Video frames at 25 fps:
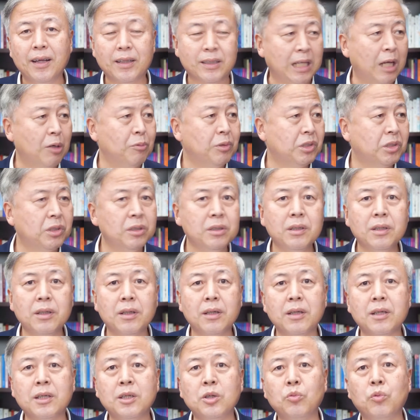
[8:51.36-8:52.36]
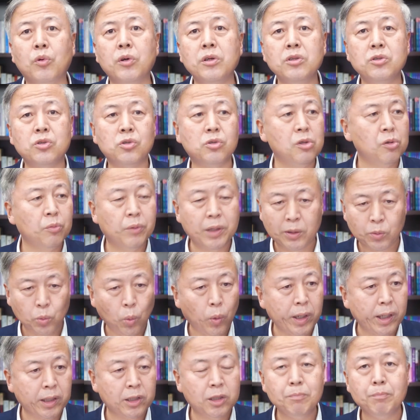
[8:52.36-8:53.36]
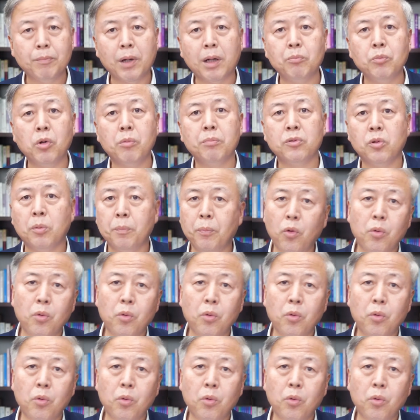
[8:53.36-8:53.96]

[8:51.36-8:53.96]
다윗은 그 원수들과 똑같은 방법으로